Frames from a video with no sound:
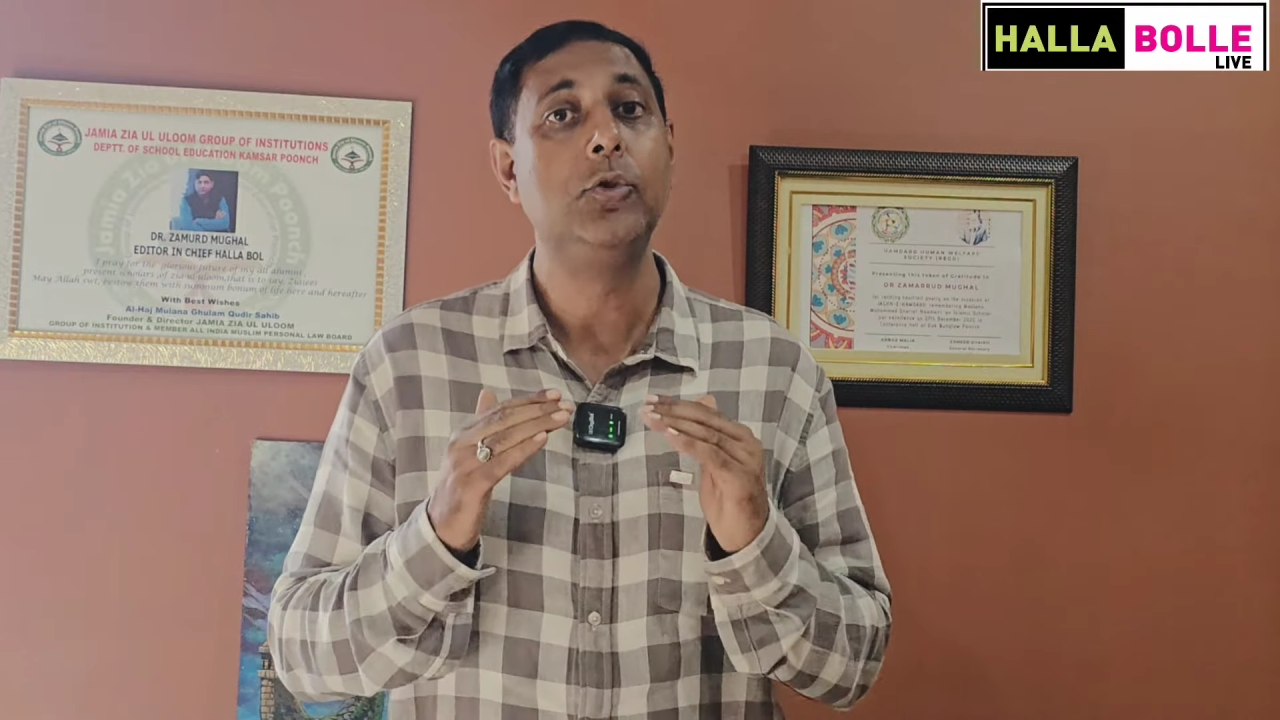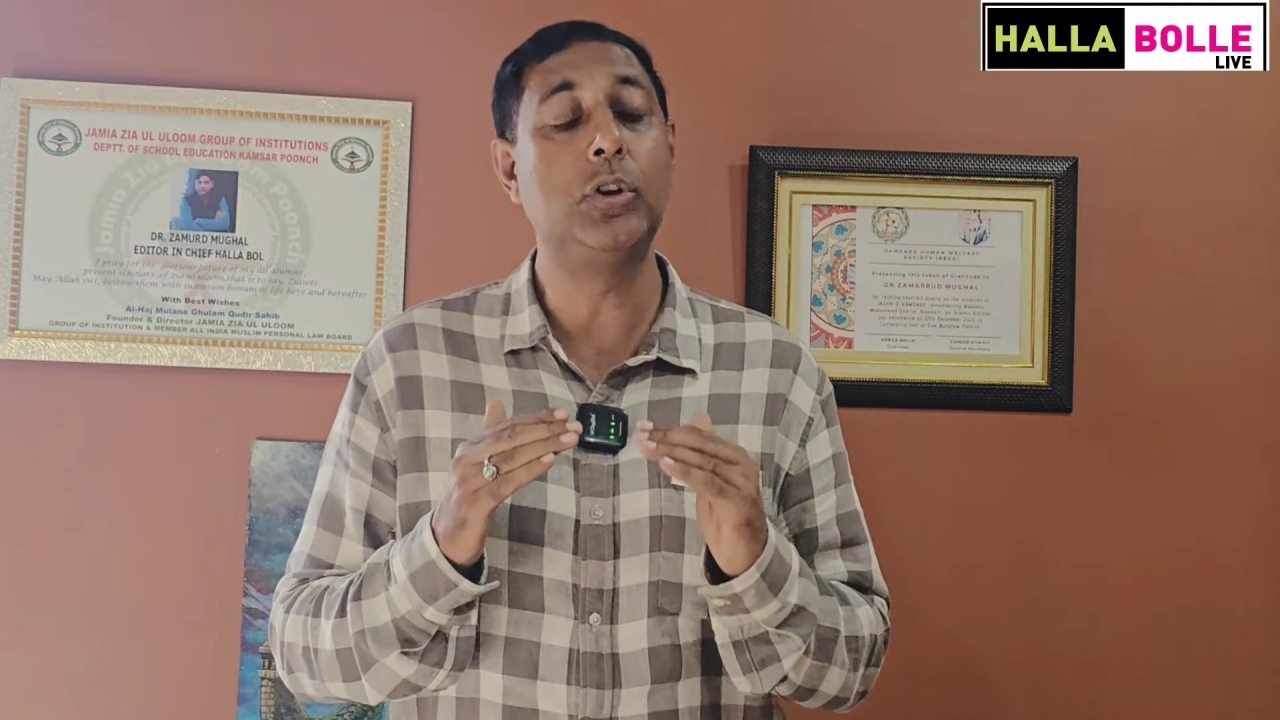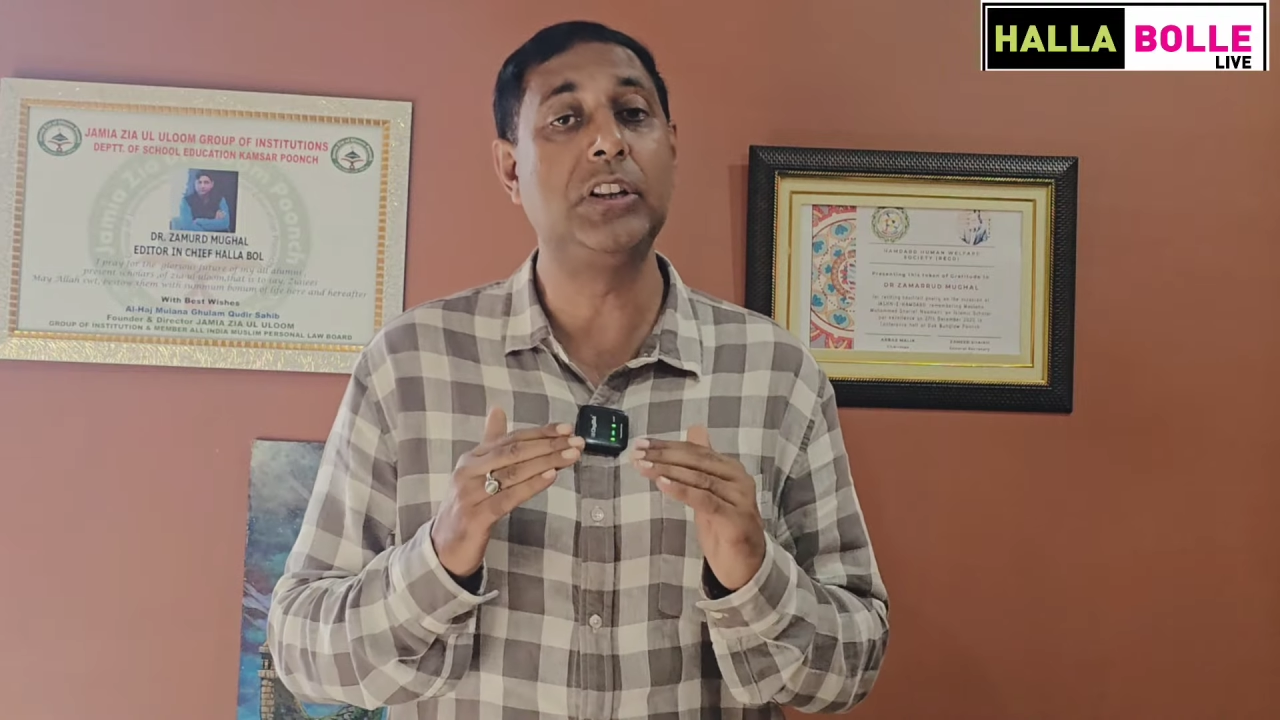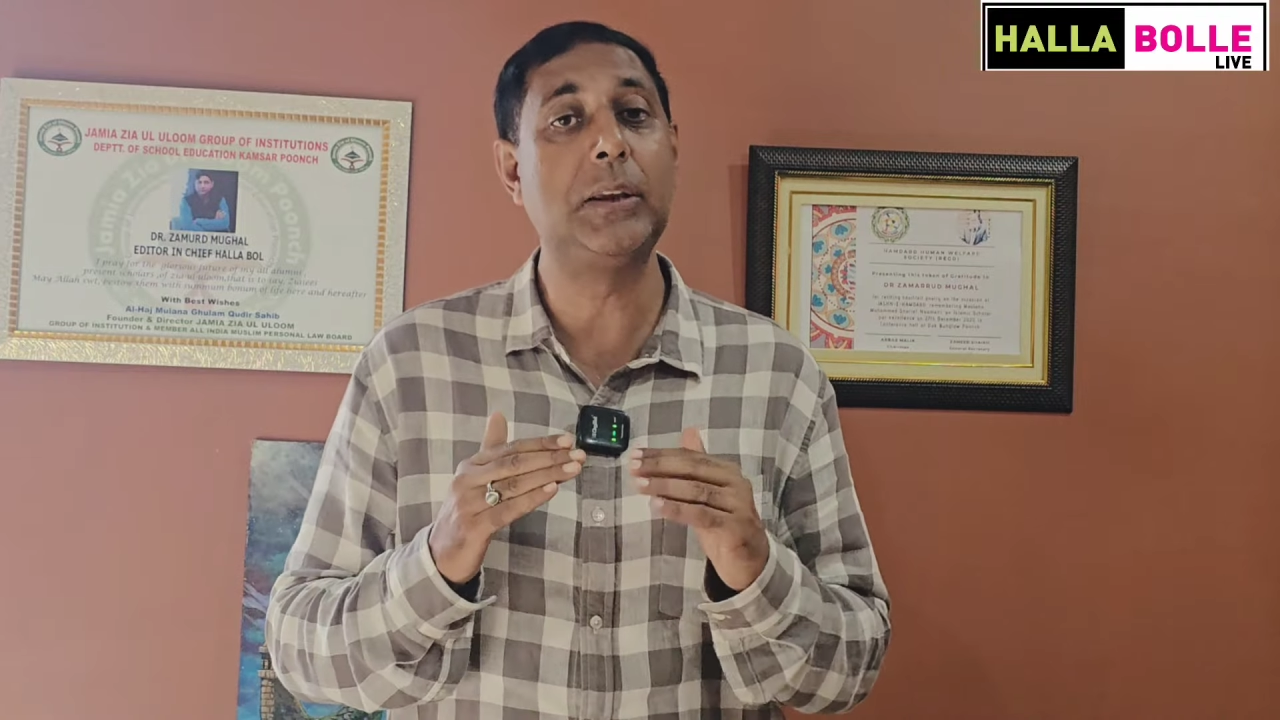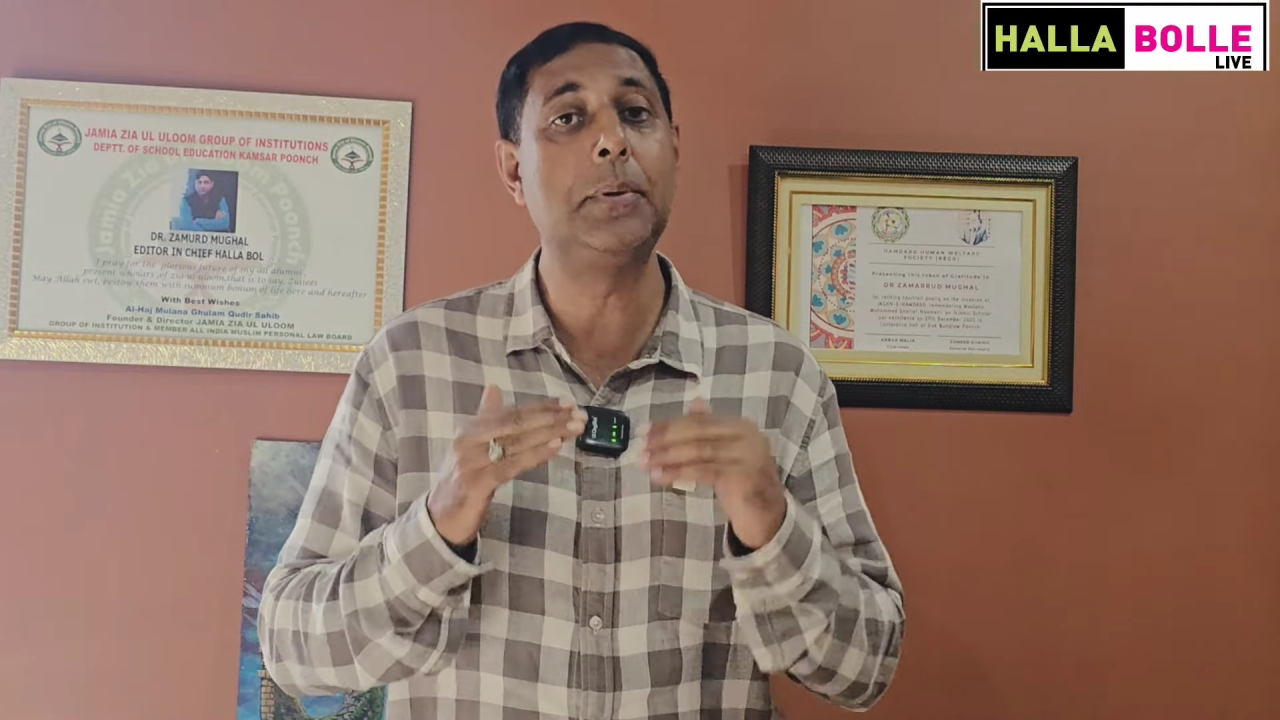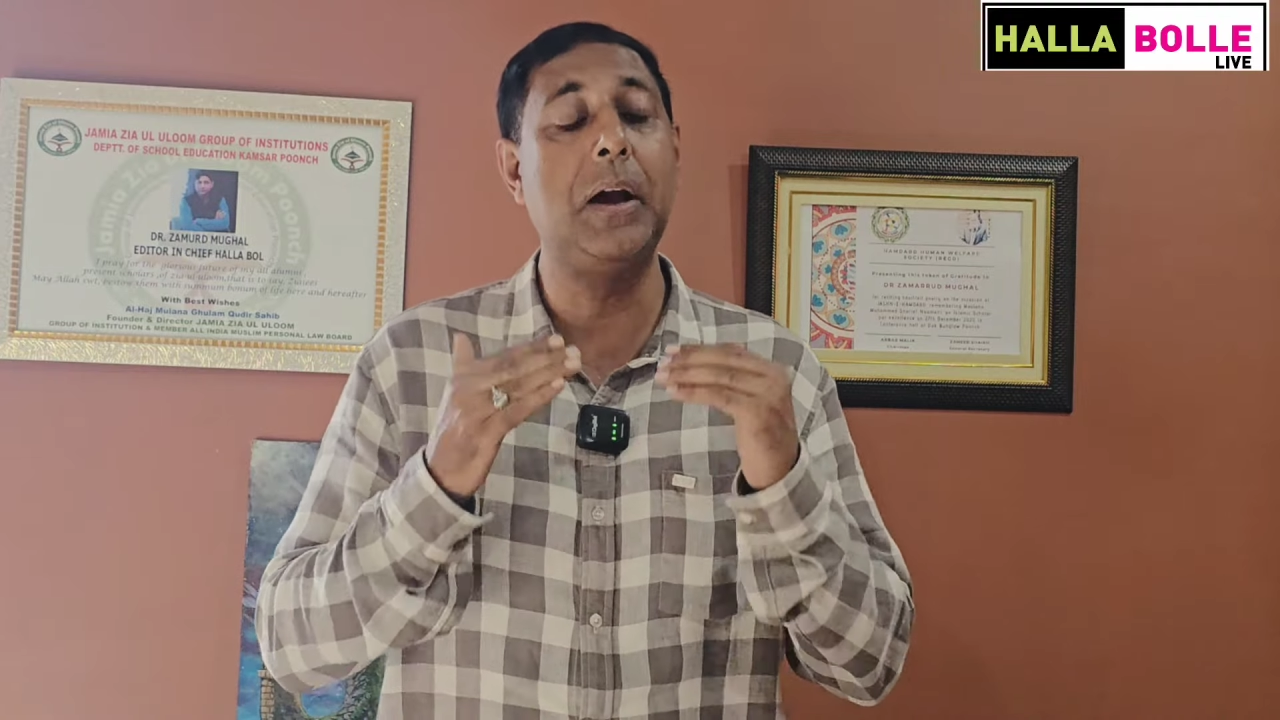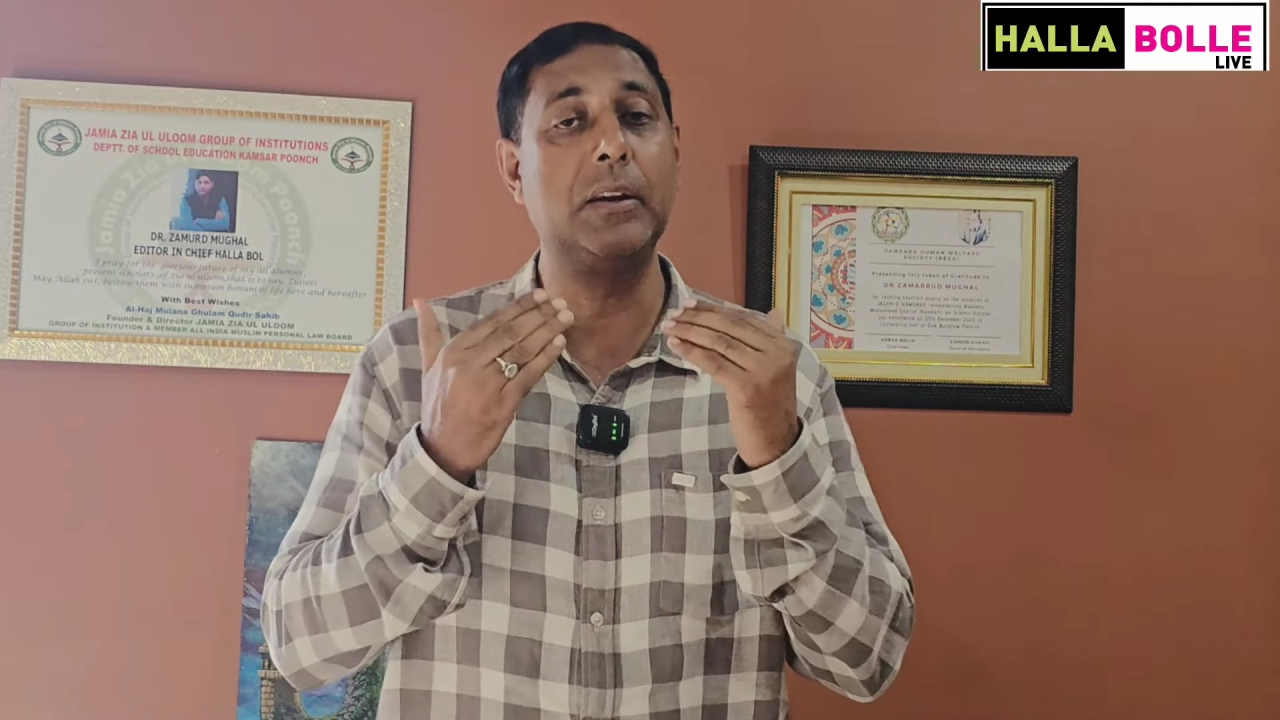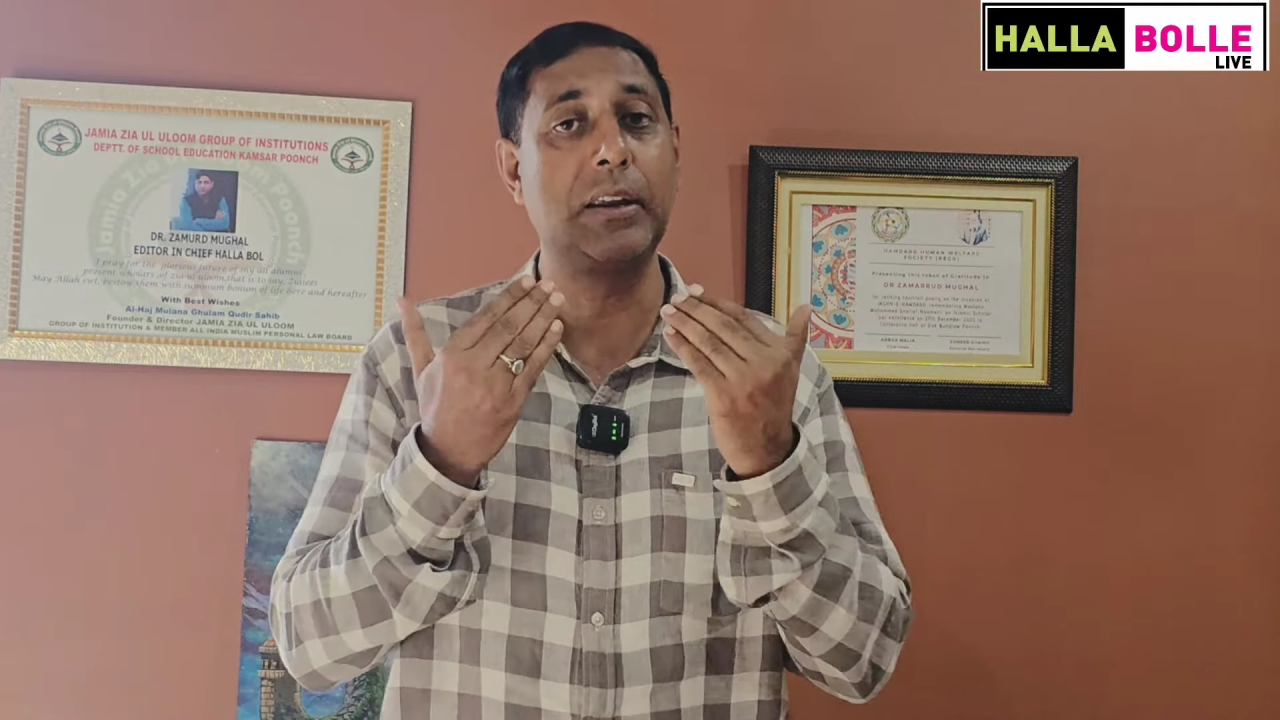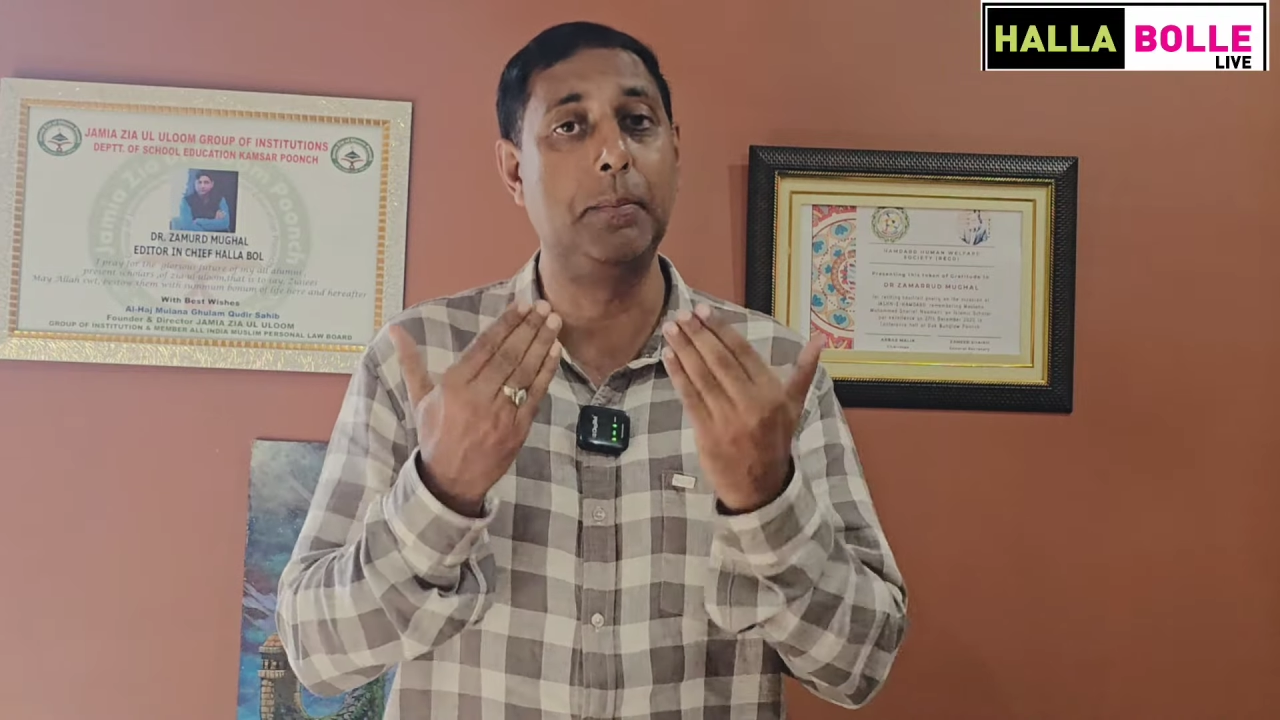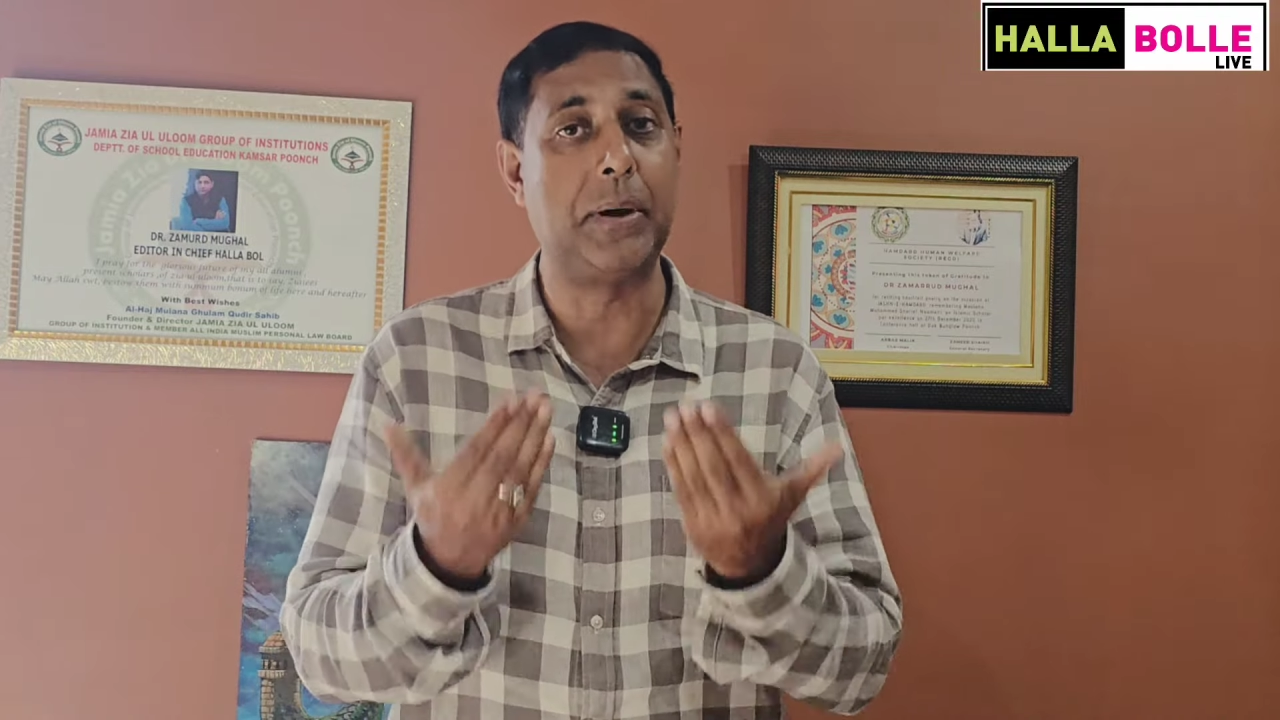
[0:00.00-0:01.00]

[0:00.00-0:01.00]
जो नदीम खान के